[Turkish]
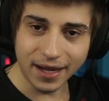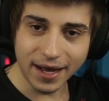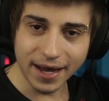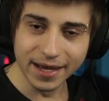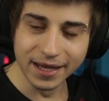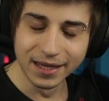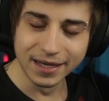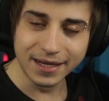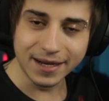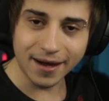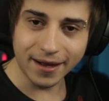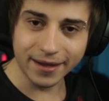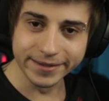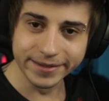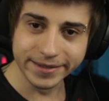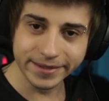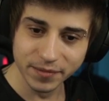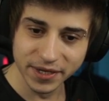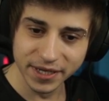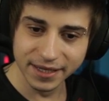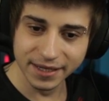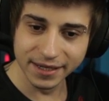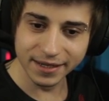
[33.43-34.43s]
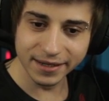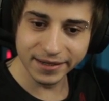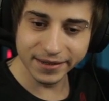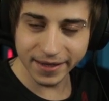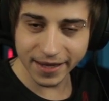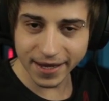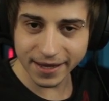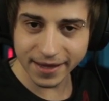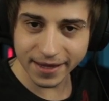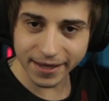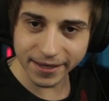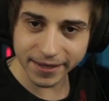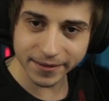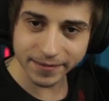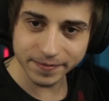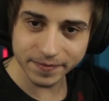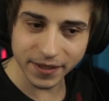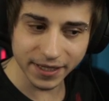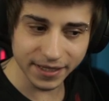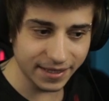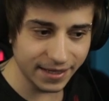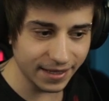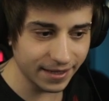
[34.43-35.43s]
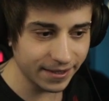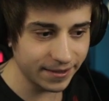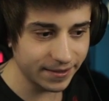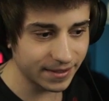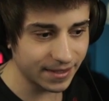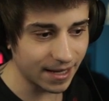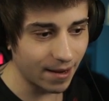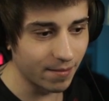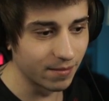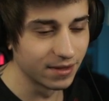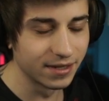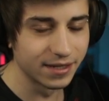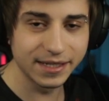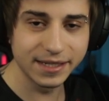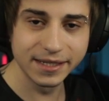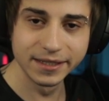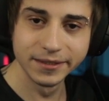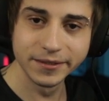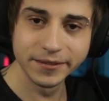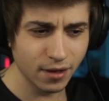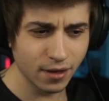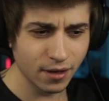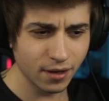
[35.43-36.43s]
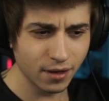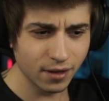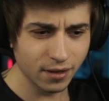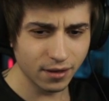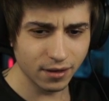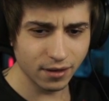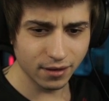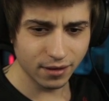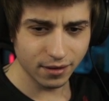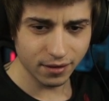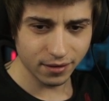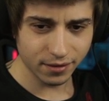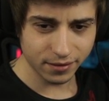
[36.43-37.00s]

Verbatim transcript: Aylı kan mıydı? Neydi? Ati, sen bilirsin. Kanlı ay.